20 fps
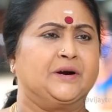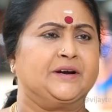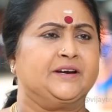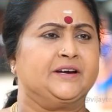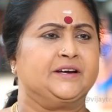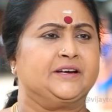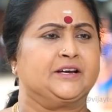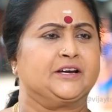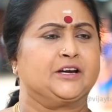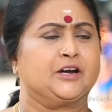
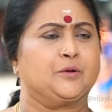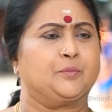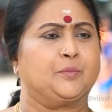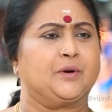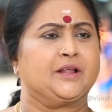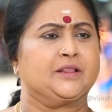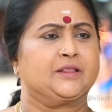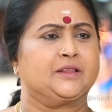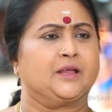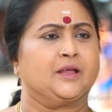பண்ணிக்கிட்டு இருந்த
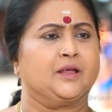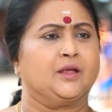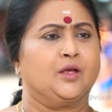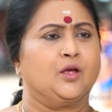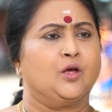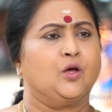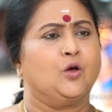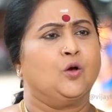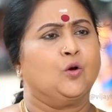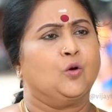படத்தையும்
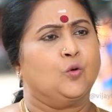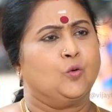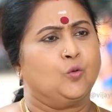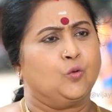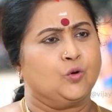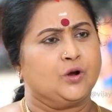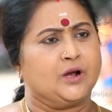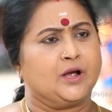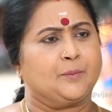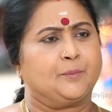
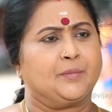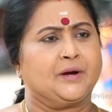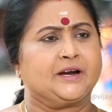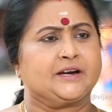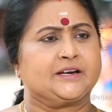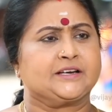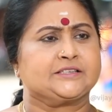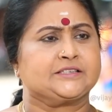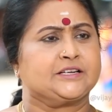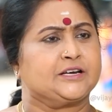உங்கள் அப்பா
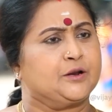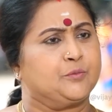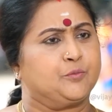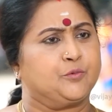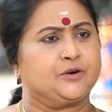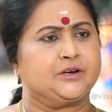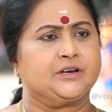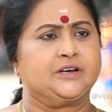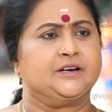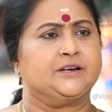கிட்ட சண்டை
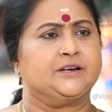போட்டு